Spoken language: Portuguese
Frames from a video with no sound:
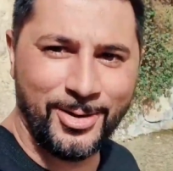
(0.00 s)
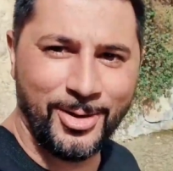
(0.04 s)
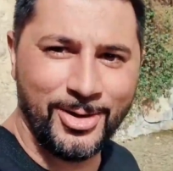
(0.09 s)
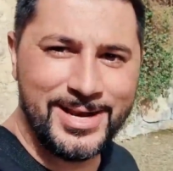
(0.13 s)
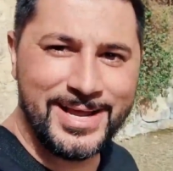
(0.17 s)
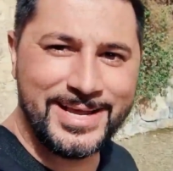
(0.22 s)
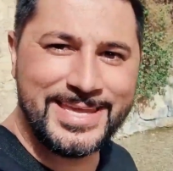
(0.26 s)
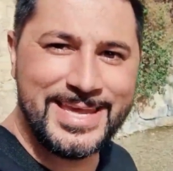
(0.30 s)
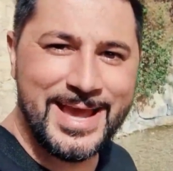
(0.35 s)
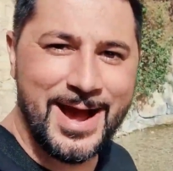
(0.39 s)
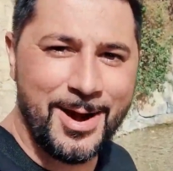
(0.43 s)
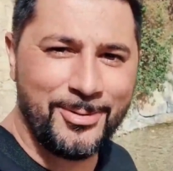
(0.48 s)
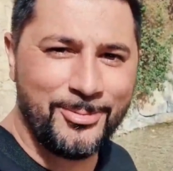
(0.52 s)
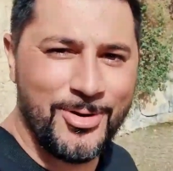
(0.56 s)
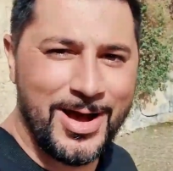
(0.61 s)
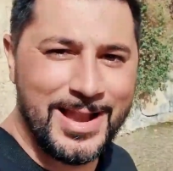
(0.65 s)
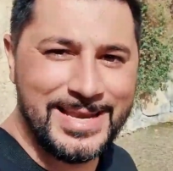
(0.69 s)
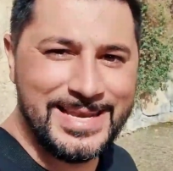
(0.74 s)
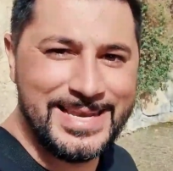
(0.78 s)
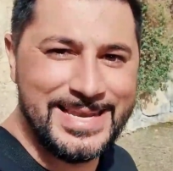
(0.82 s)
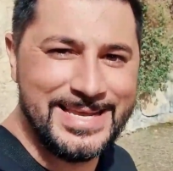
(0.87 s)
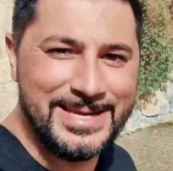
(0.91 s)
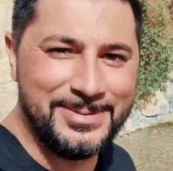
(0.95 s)
Olha que água
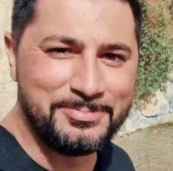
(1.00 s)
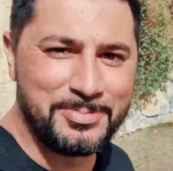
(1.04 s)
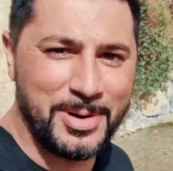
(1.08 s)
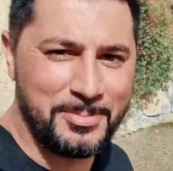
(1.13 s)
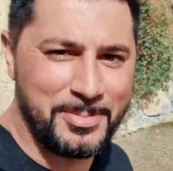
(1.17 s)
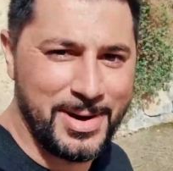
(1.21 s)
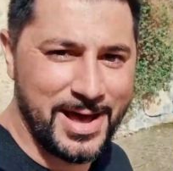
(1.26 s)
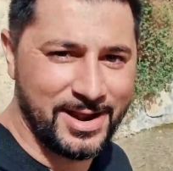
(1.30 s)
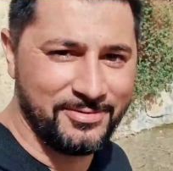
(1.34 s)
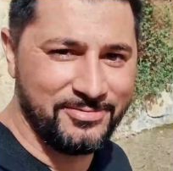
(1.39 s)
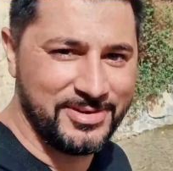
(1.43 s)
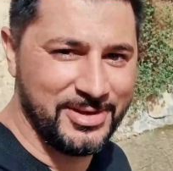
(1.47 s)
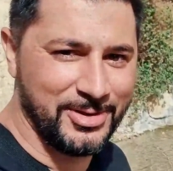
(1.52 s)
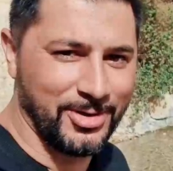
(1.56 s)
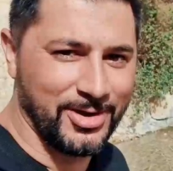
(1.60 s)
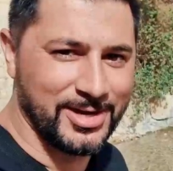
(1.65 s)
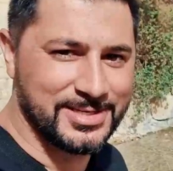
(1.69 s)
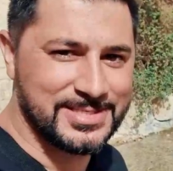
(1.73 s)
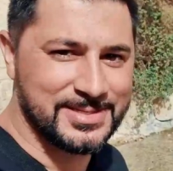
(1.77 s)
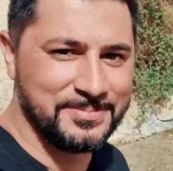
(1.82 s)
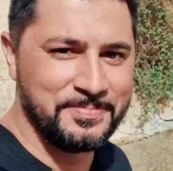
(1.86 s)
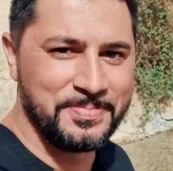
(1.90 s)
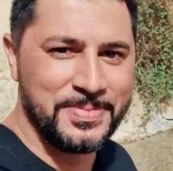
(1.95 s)
limpa,
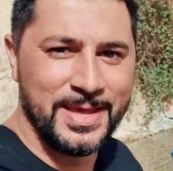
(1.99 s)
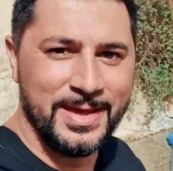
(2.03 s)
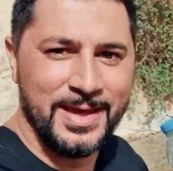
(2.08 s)
maravilhosa.